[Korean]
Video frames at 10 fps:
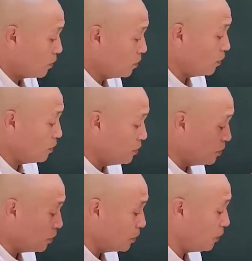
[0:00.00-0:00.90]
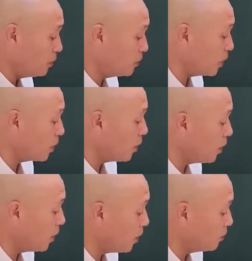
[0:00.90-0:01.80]
그걸 이겨낸
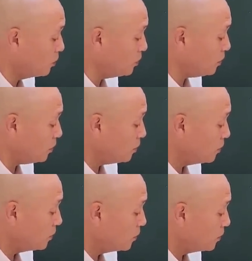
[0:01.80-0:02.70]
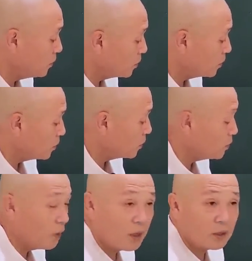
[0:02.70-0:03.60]
사람은
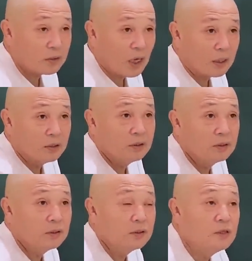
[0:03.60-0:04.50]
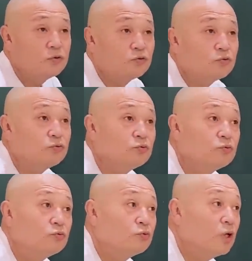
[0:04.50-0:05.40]
그냥 다른
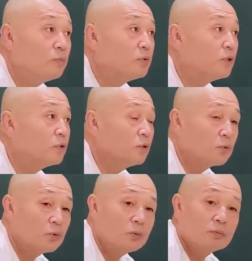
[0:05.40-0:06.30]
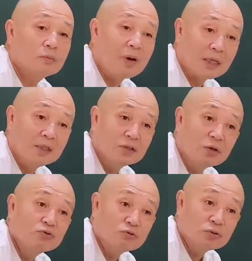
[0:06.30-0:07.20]
일주에 비해서 많이
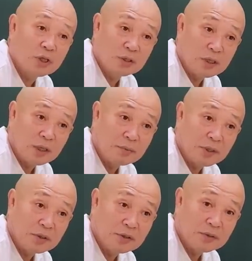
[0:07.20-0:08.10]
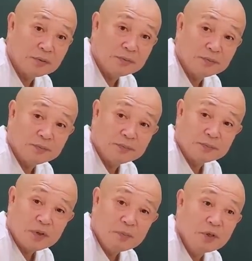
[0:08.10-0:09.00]
성숙된 사람이겠지.
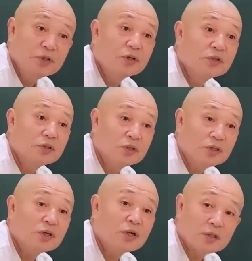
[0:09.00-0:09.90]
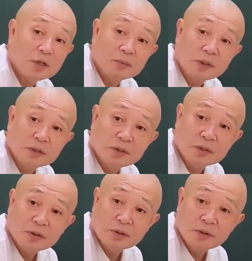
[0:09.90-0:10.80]
면역력이 뛰어난 사람이겠지.
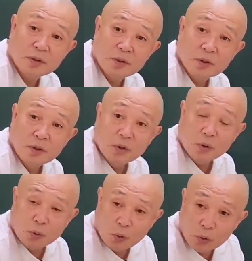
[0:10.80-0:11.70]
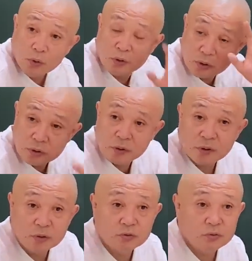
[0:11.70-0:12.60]
그런
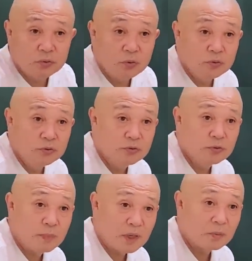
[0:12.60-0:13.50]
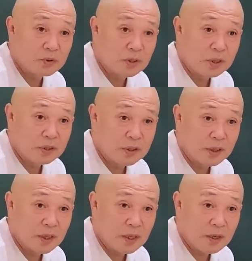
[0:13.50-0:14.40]
기준으로 을축을 바라보시라는
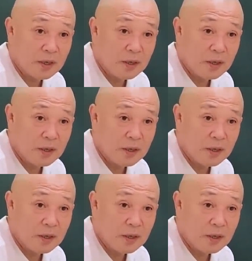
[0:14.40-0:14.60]
얘기야.